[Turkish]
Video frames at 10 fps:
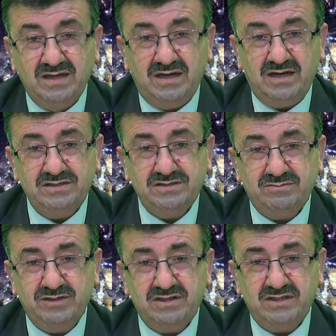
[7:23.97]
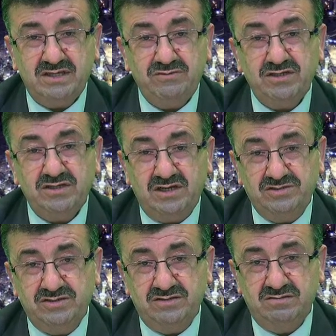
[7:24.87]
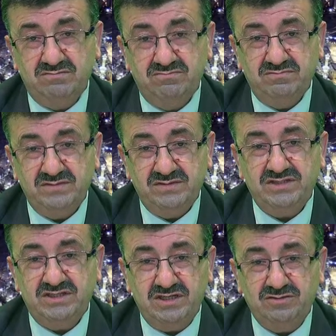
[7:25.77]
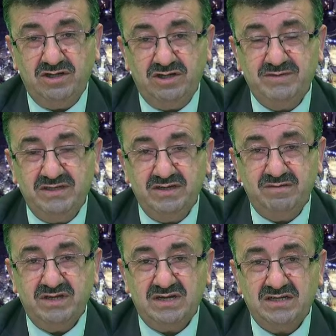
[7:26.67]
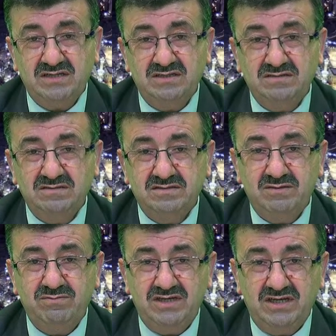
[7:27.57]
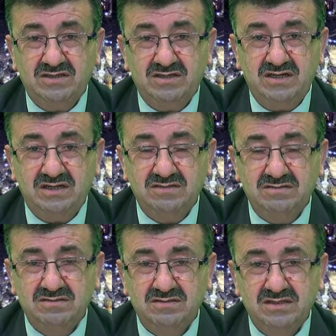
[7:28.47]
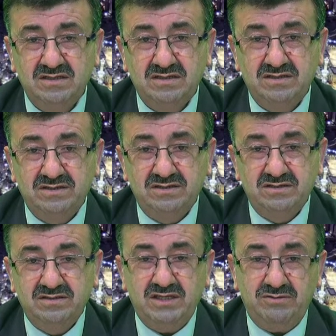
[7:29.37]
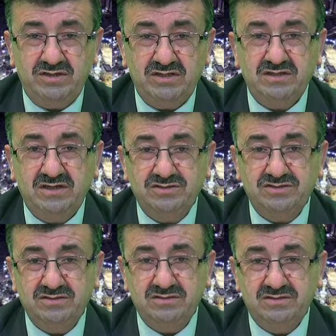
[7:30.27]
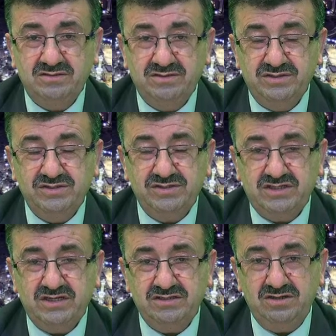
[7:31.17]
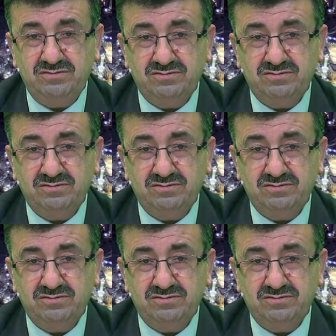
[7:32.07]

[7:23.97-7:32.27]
Aynı zamanda tevhid inancı zikrediyor. Yani peygamberlerin tebliğ ettikleri tevhid inancı zikrediliyor.